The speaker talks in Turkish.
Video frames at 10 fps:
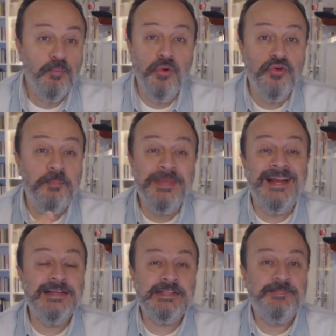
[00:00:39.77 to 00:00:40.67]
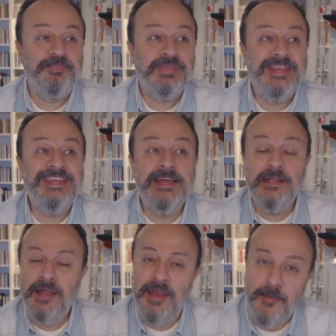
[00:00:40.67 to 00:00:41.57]
Bugün biraz
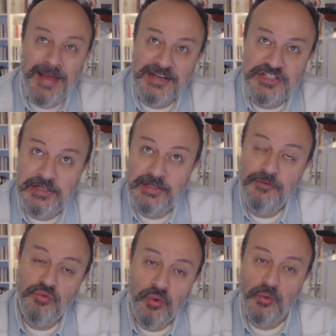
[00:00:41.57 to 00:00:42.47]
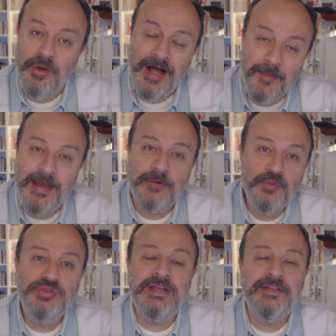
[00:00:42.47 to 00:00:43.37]
yalan haberciliğin doğru haber
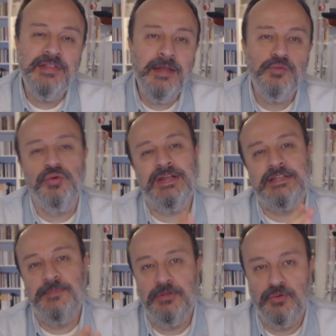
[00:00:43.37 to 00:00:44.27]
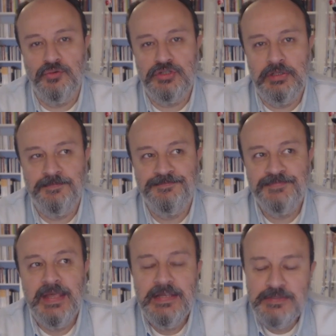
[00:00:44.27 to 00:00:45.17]
üzerinden üretimini konuşalım.
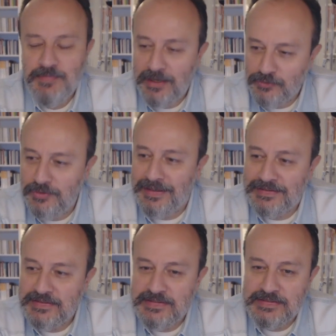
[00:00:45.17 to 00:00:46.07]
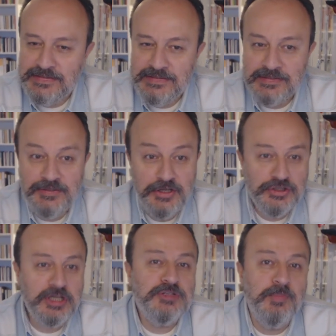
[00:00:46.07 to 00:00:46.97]
Şimdi haklı olarak diyeceksiniz ki ne
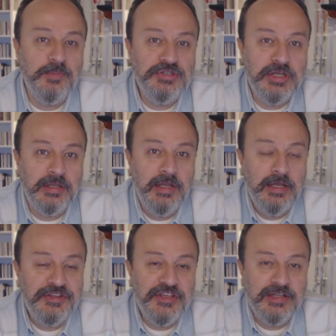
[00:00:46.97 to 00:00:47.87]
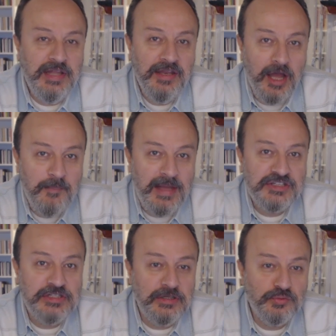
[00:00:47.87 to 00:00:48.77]
saçma bir şey. Yalan
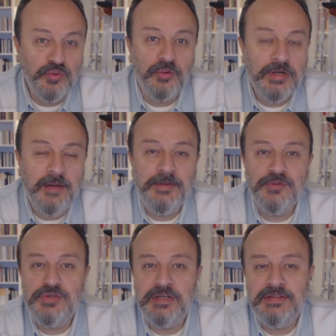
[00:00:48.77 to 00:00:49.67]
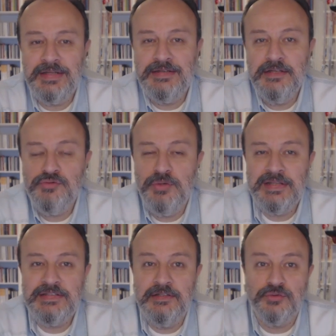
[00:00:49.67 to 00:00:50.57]
habercilik doğru haber üzerinden nasıl
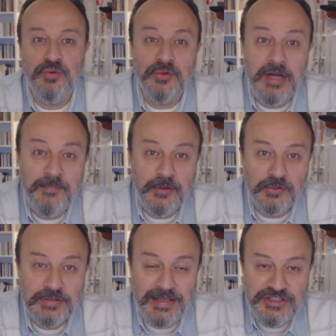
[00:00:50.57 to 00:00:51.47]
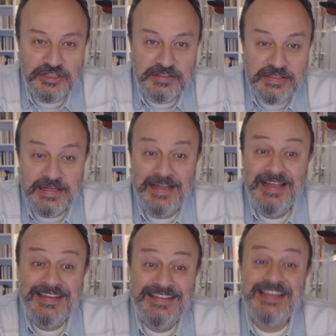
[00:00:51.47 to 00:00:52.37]
üretilir? Doğru haber ortaya çıktıysa
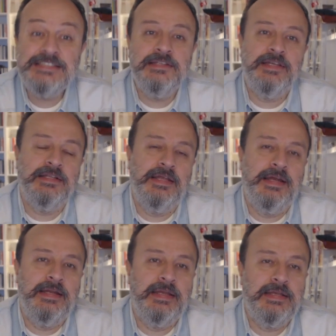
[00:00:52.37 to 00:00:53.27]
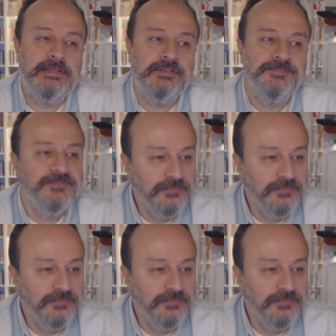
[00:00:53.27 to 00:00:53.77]
nasıl yalan hale gelir?